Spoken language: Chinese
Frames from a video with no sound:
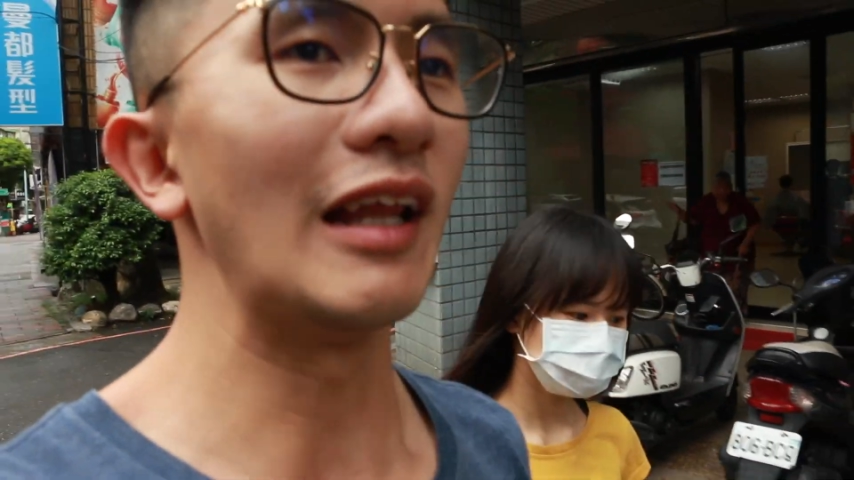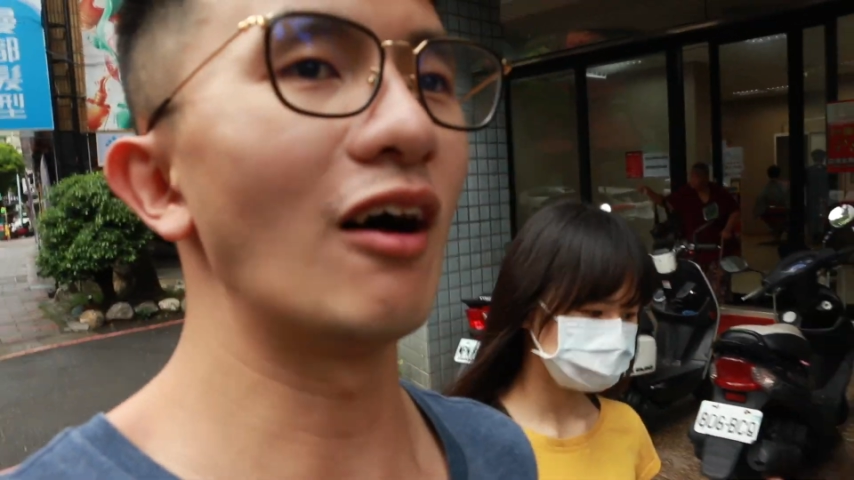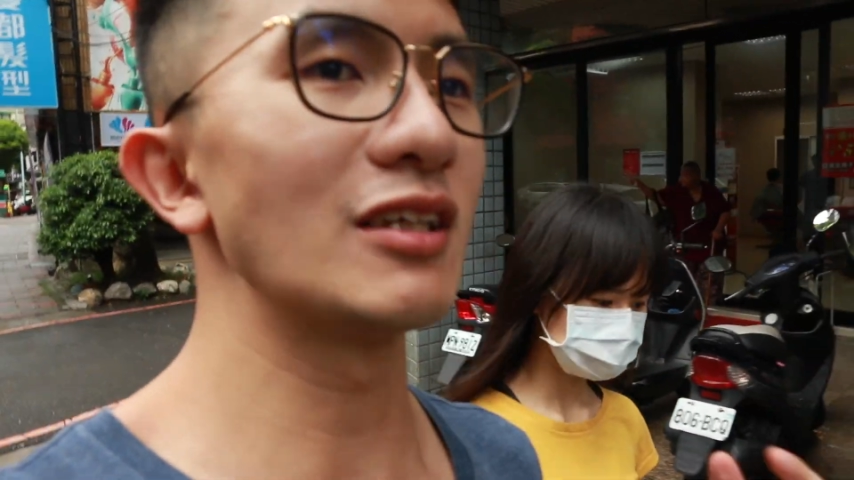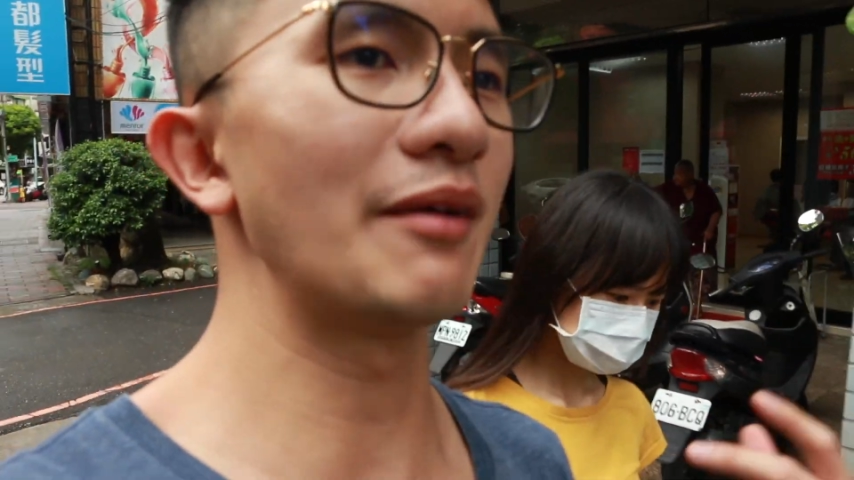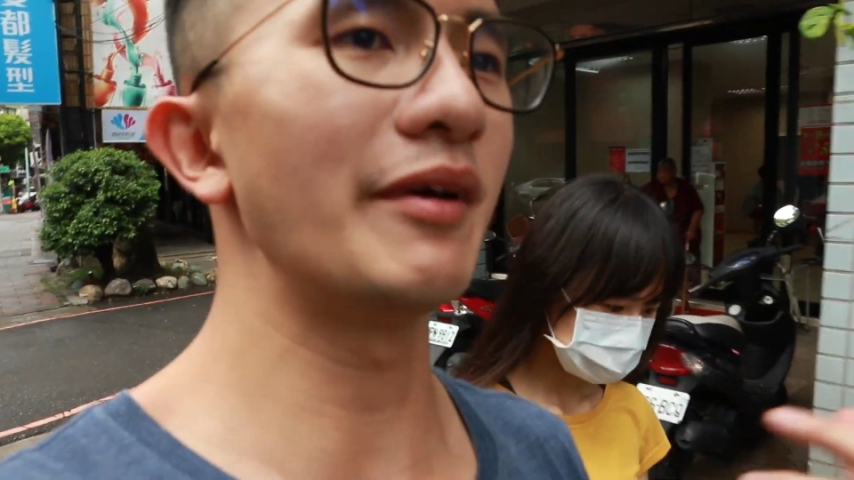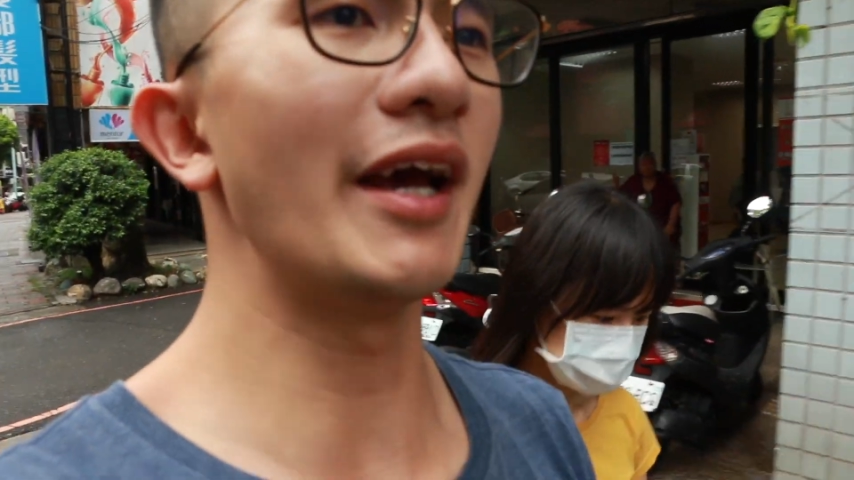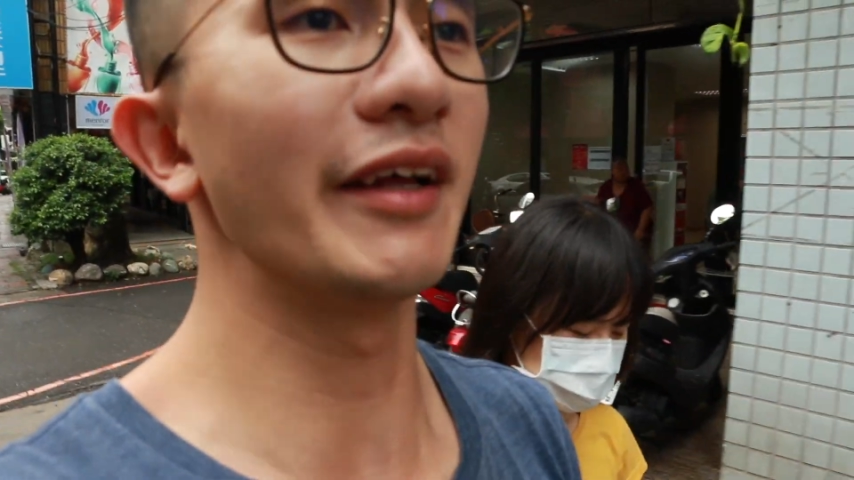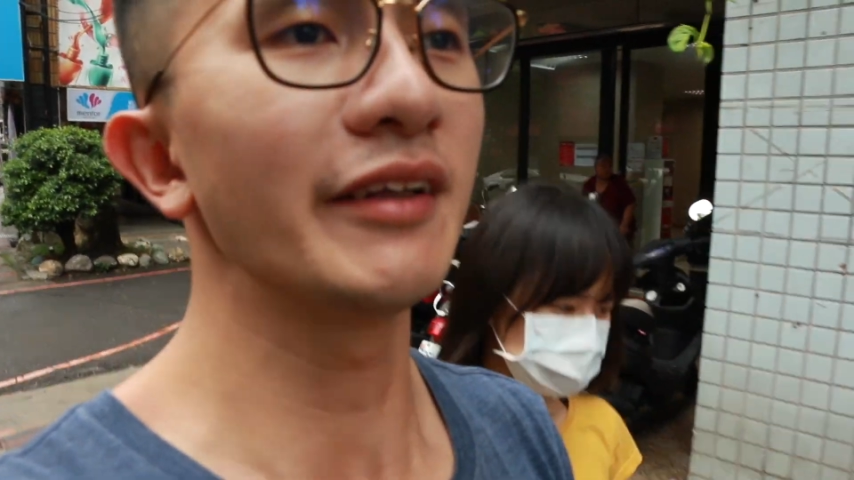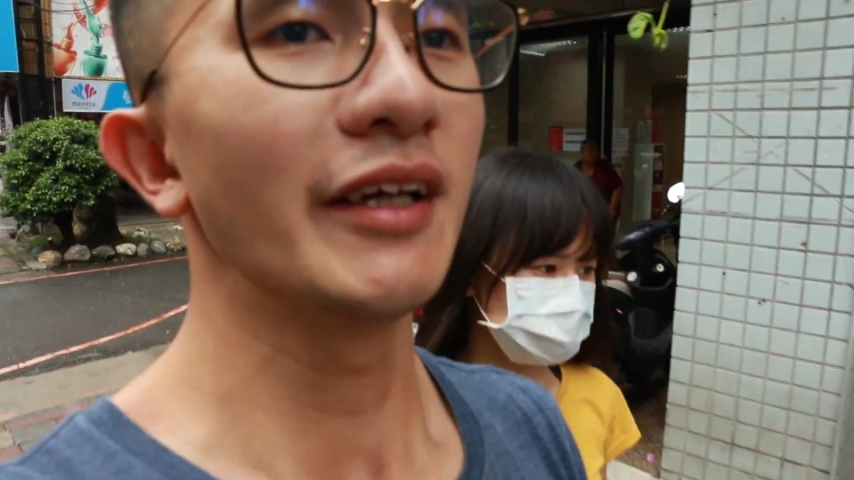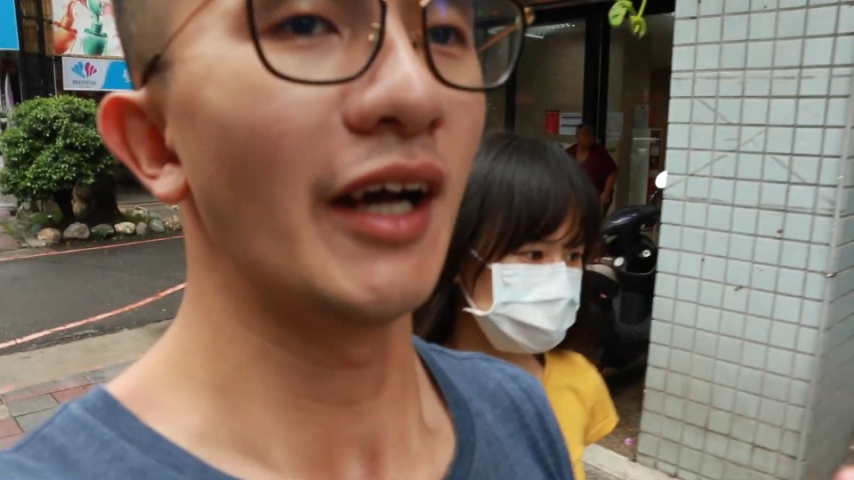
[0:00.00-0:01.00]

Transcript: 然后那边